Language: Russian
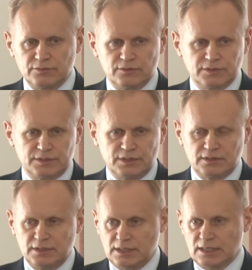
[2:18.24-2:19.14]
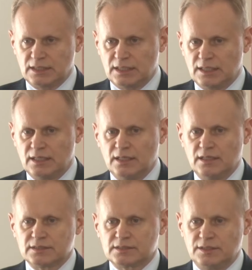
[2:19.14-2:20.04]
университет и так далее.
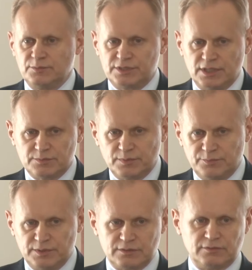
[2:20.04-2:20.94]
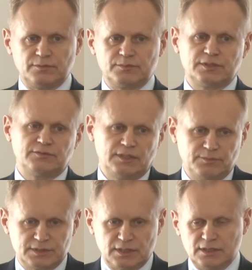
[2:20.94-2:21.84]
С ними сейчас подписываем со
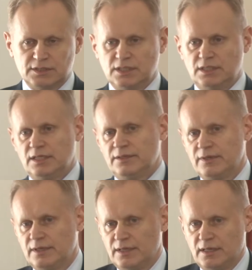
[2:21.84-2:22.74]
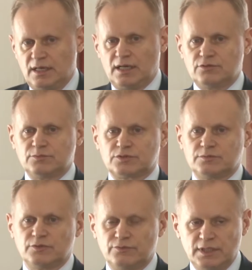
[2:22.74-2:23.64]
всеми соглашения о том,
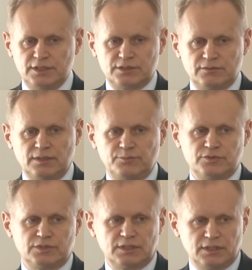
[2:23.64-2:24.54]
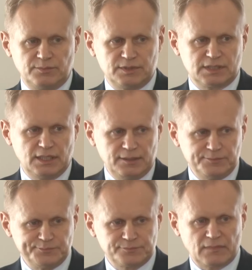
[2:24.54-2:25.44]
что мы увеличиваем бюджетные
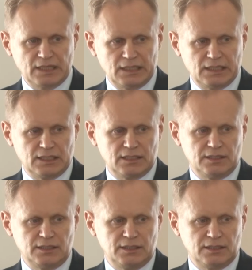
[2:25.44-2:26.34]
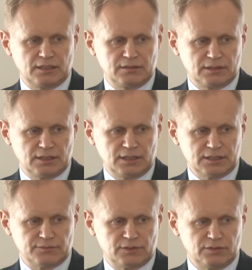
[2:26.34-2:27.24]
места Э, и как
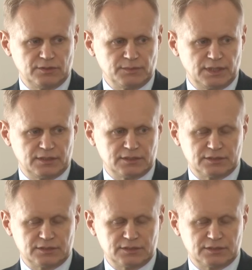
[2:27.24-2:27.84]
раз выходим на эти